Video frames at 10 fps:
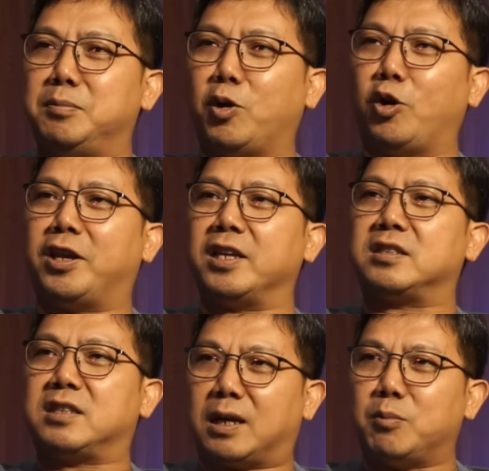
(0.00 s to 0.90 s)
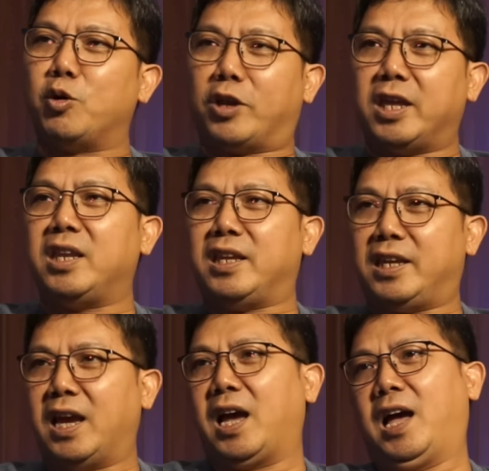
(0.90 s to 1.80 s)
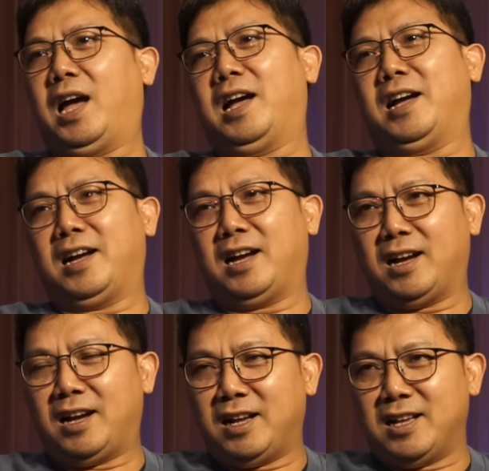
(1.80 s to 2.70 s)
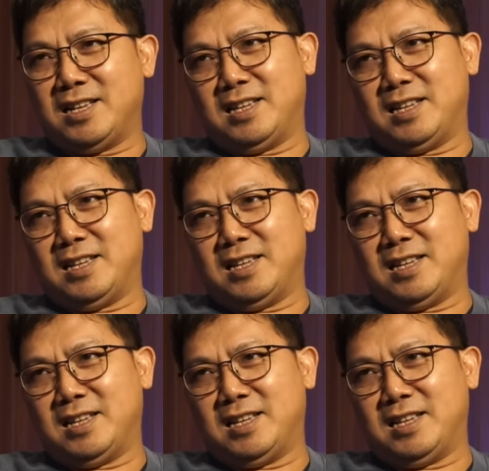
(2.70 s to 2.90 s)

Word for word: broadcaster mungkin iya. Nah, kayak